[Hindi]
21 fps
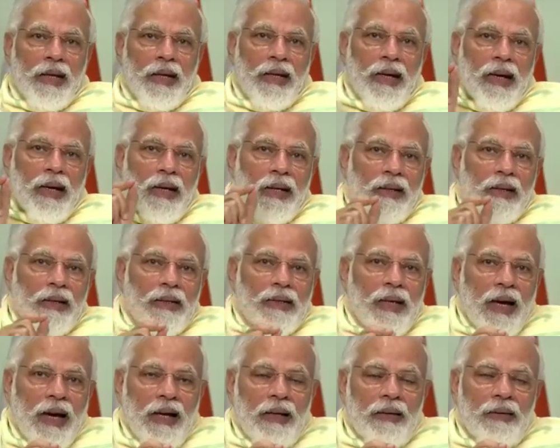लेकिन अगर
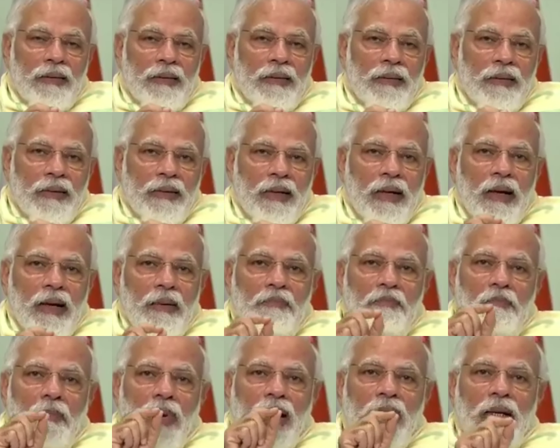किसान
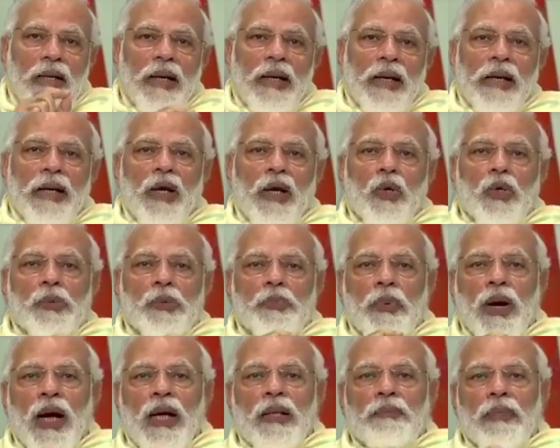मक्के के
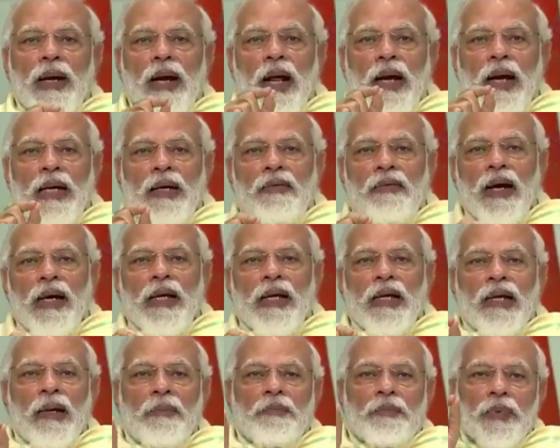उत्पाद बनाने
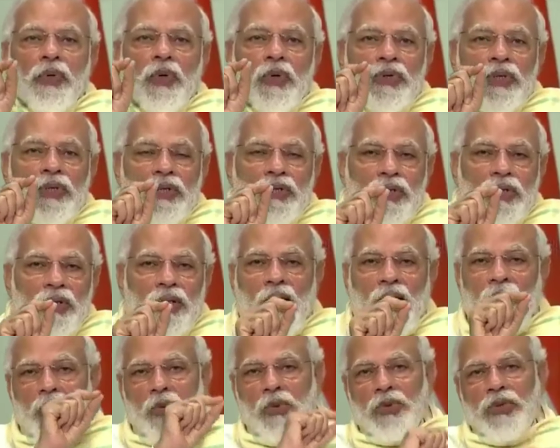वाली कंपनियों से
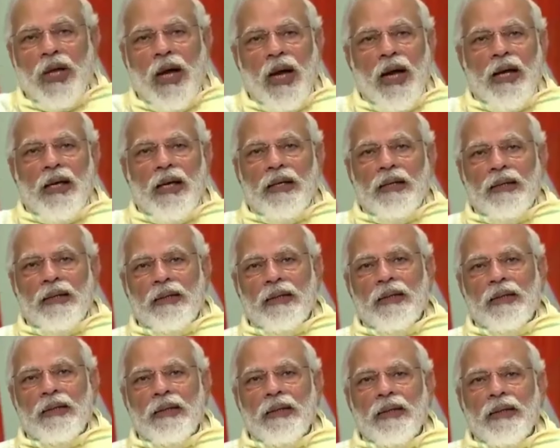सीधा जुड़ जाए
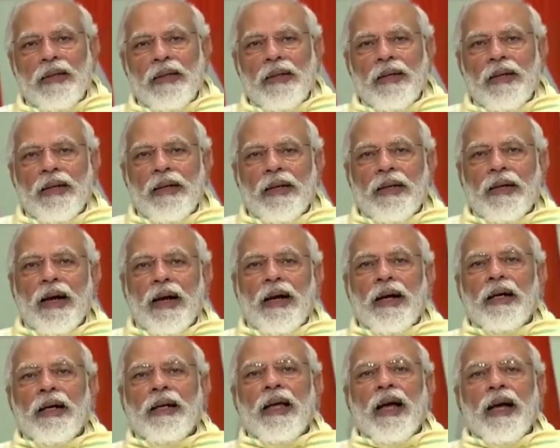
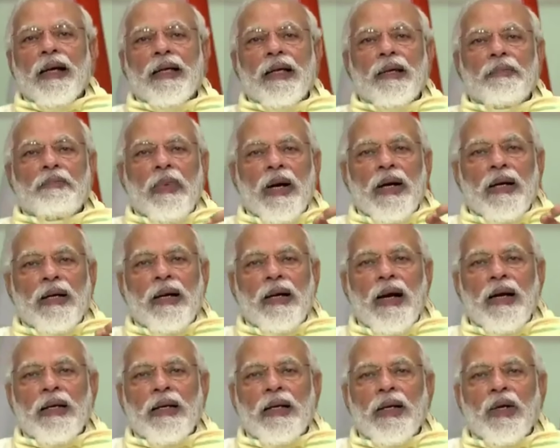खगड़िया की
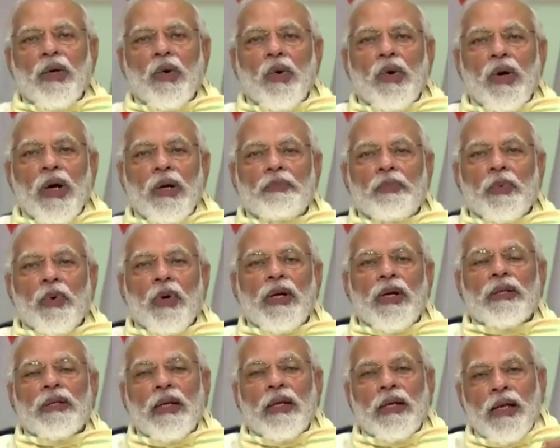मक्का के लोकल
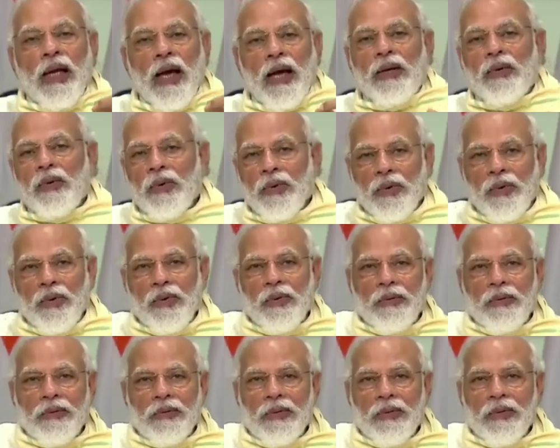प्रोडक्ट तैयार हो